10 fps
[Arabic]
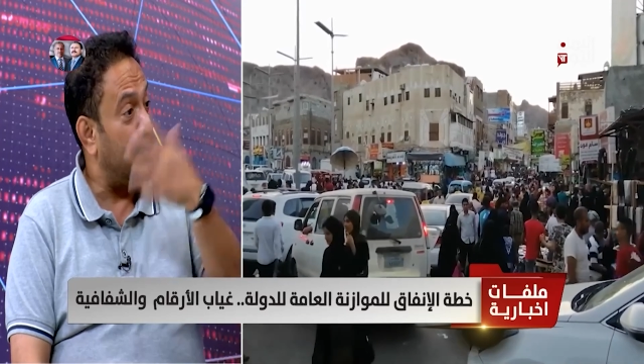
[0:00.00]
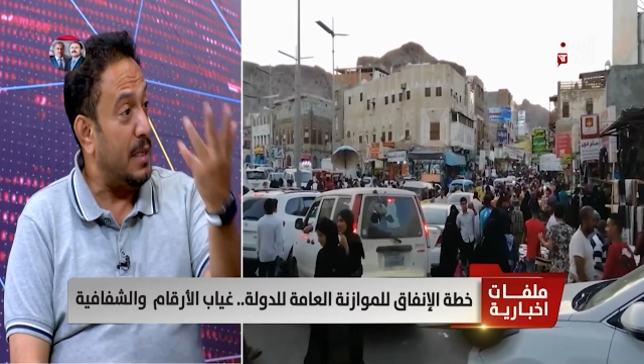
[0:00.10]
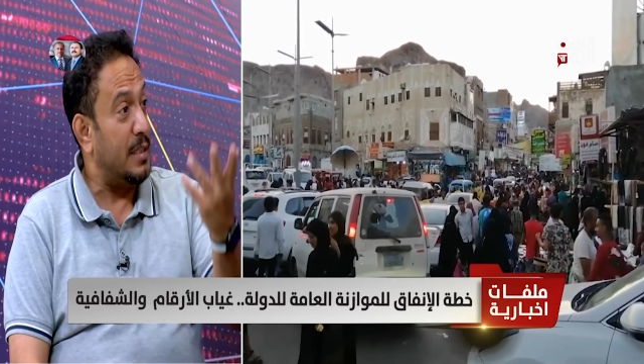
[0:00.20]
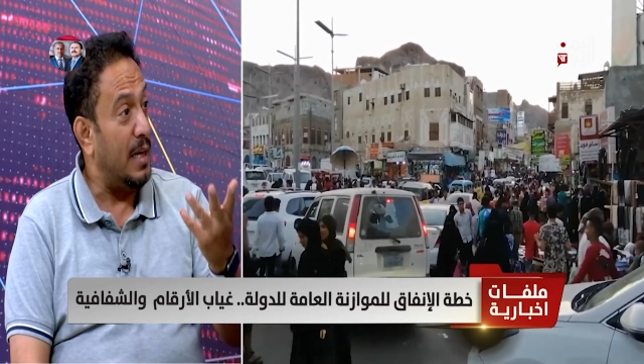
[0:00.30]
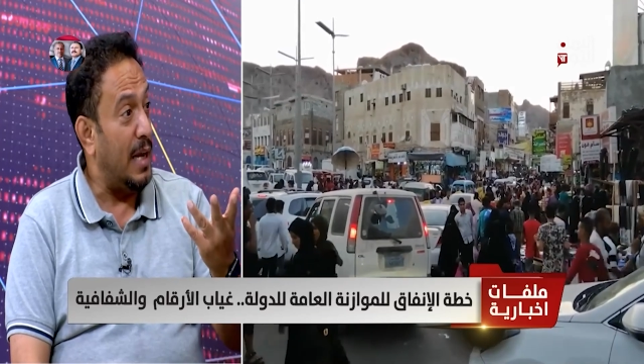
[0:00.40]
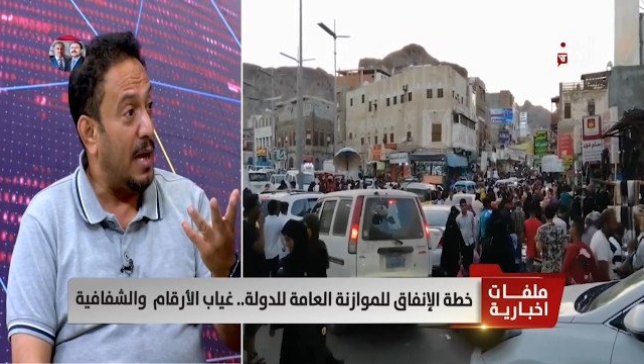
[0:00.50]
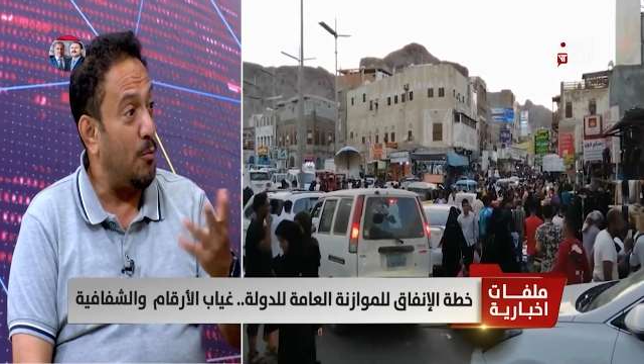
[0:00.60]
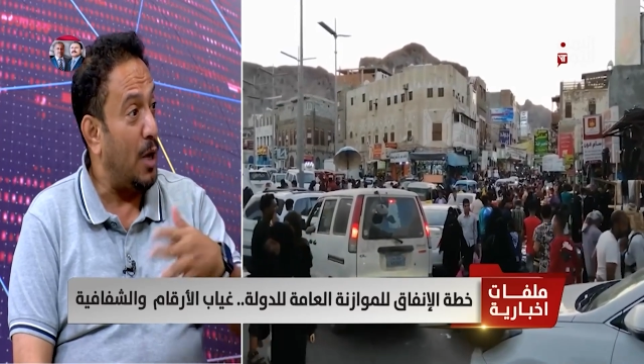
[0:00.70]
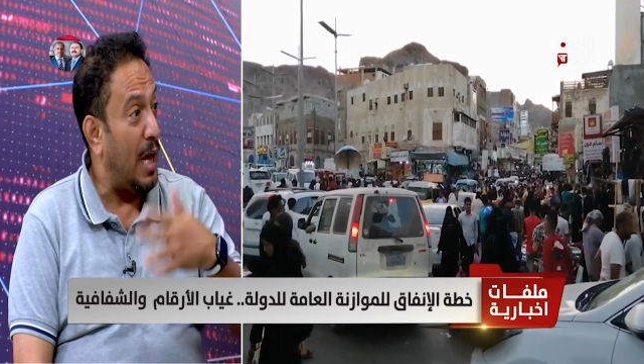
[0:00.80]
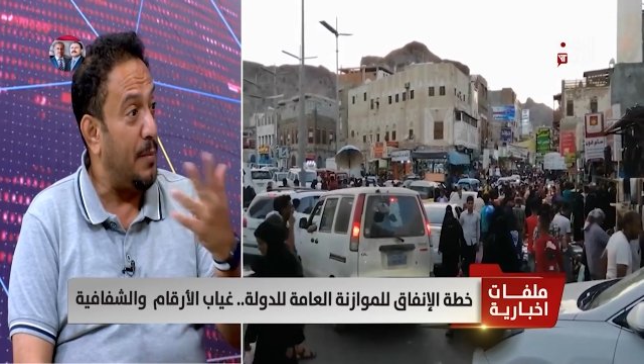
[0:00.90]
ما ينتهي العام
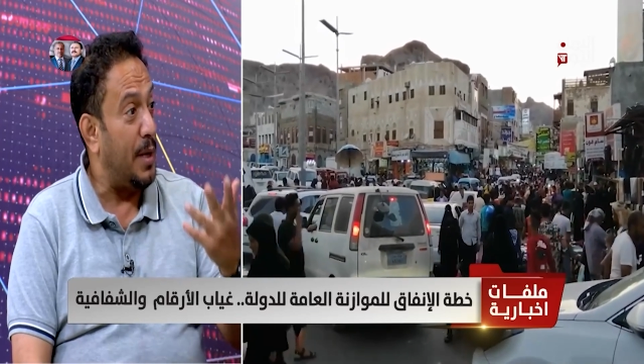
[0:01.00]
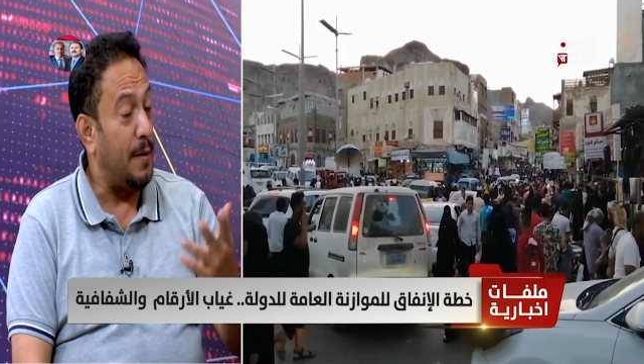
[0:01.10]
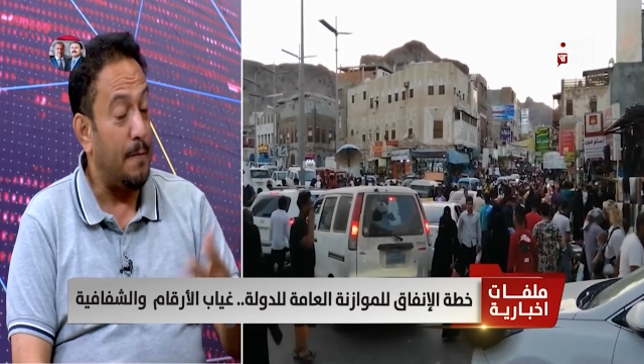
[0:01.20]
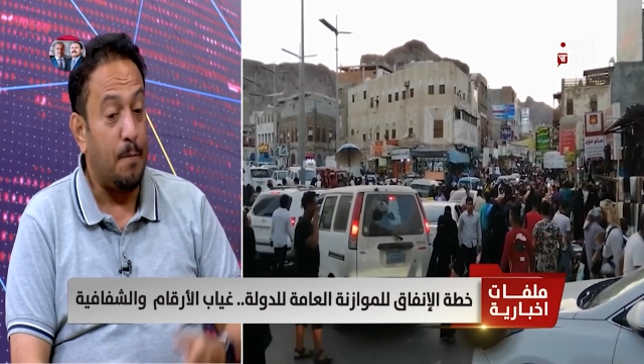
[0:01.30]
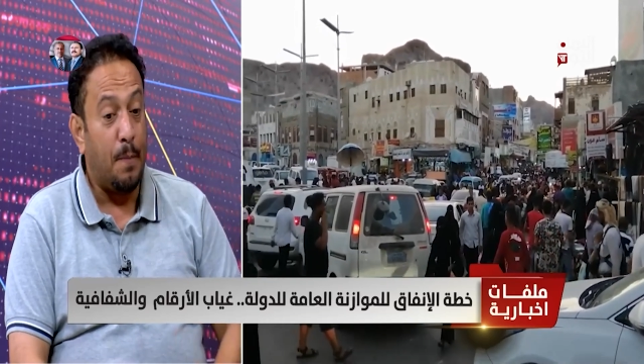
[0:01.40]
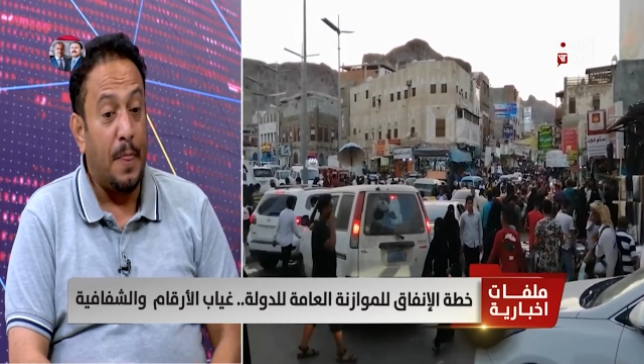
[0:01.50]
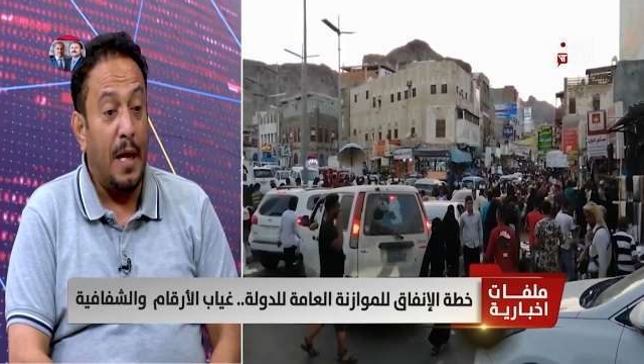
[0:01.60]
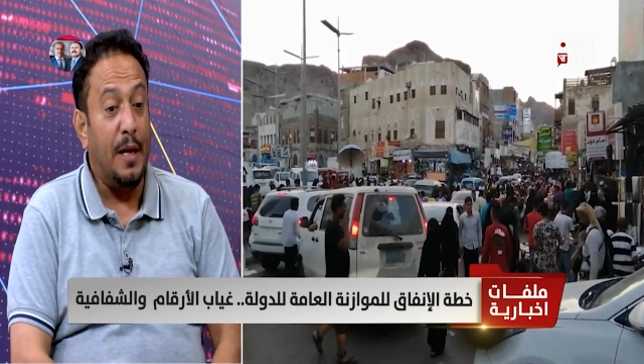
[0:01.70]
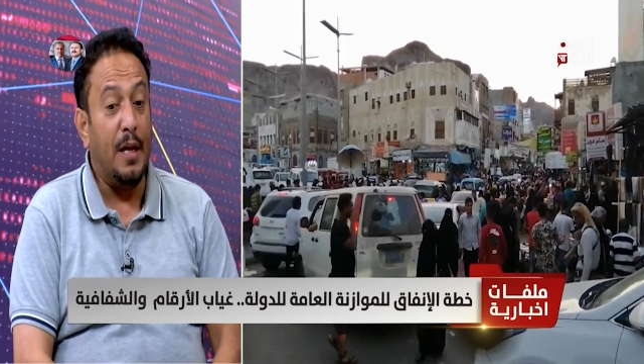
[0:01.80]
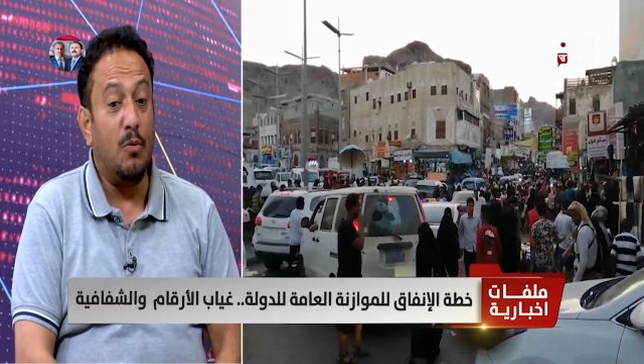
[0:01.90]
والعامين.
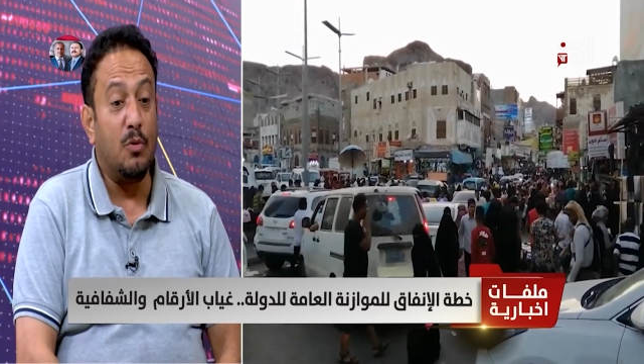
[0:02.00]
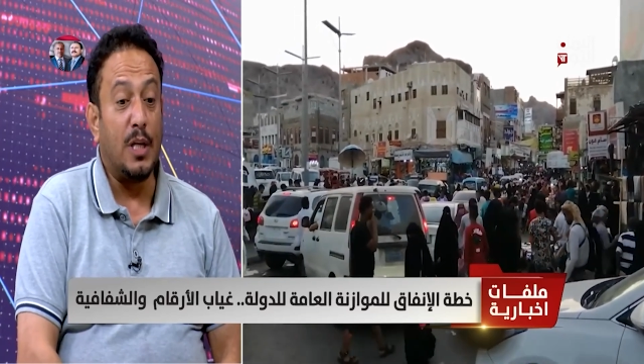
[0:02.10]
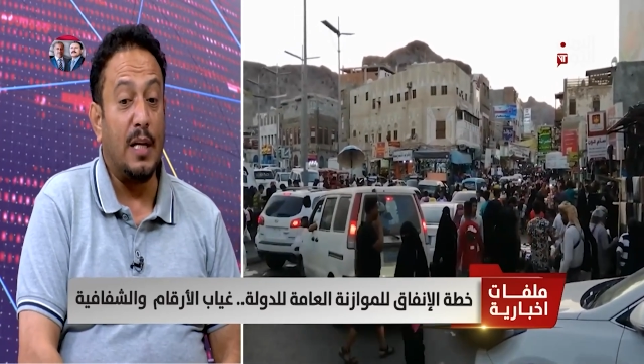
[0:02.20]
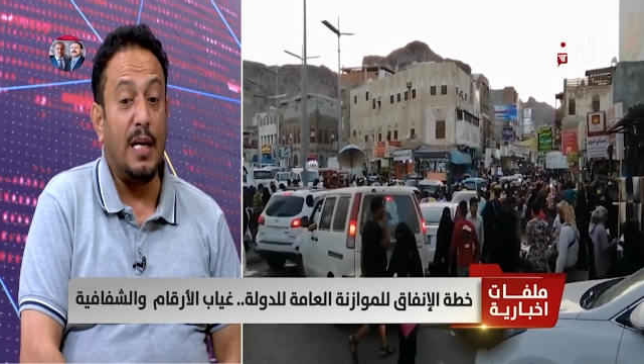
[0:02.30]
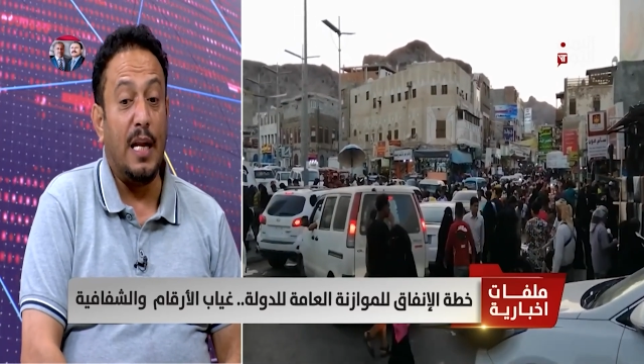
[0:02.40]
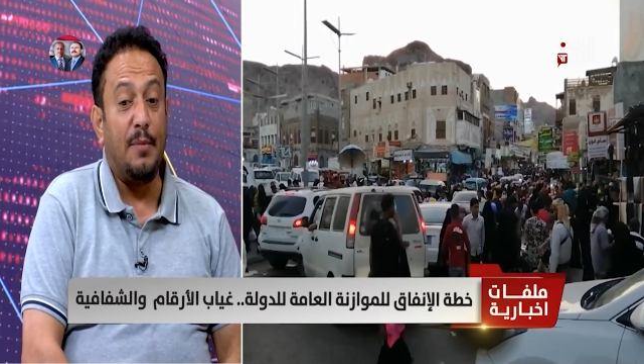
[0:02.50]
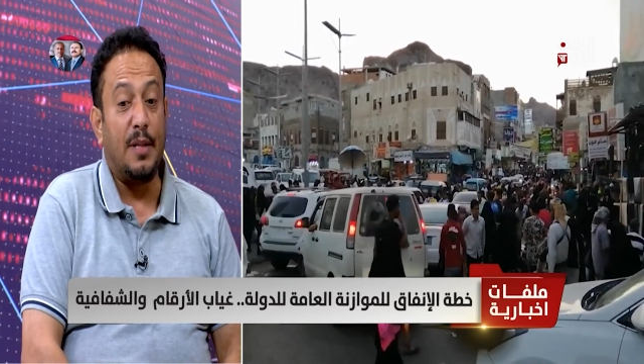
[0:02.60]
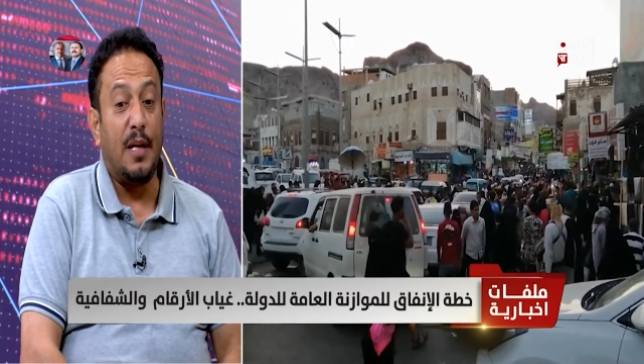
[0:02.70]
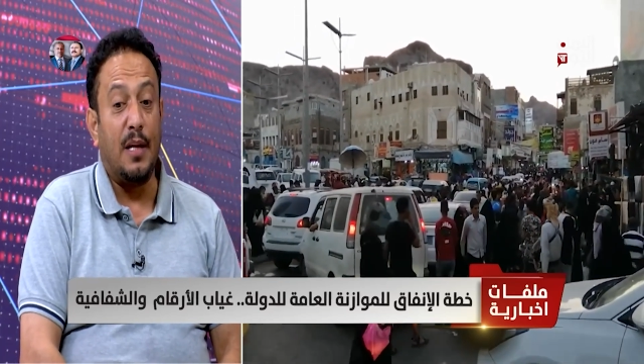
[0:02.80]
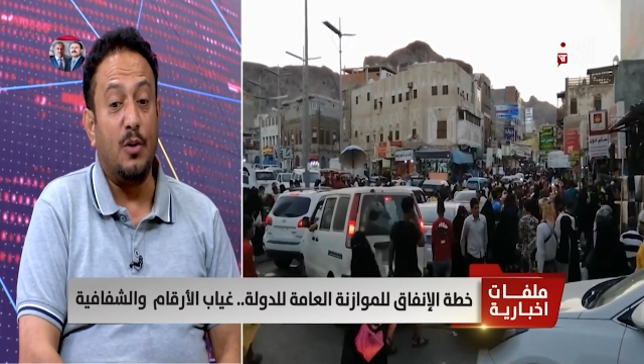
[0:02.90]
احنا وصلنا الى
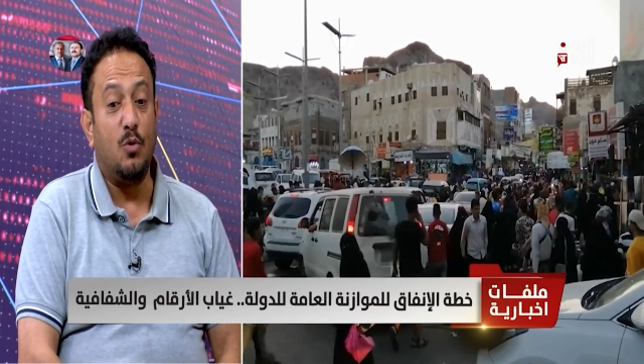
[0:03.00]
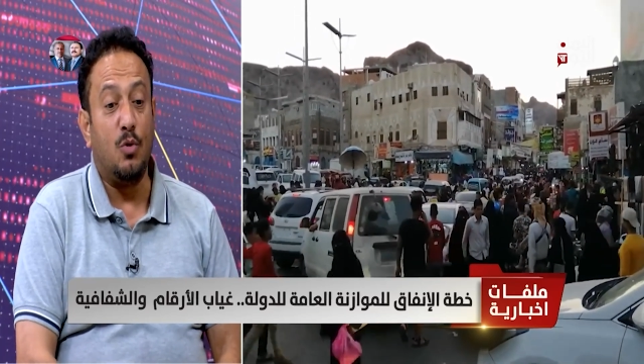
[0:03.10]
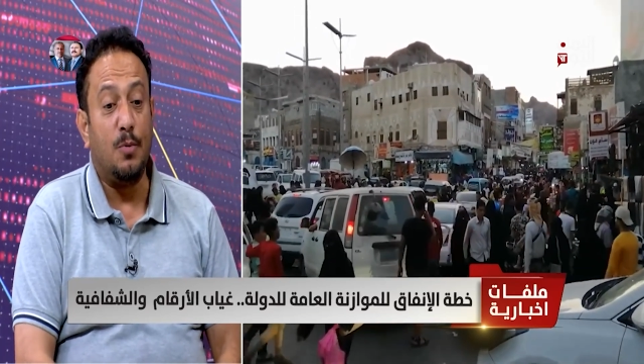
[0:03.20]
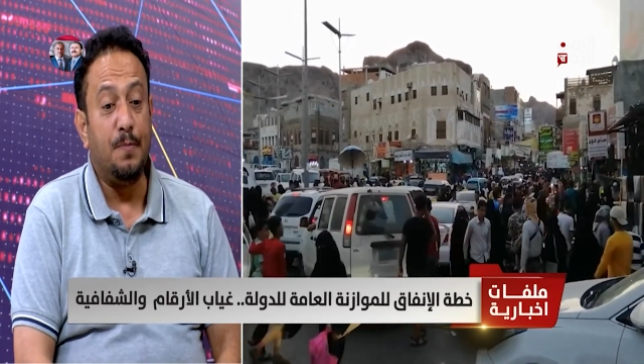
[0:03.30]
مثل انه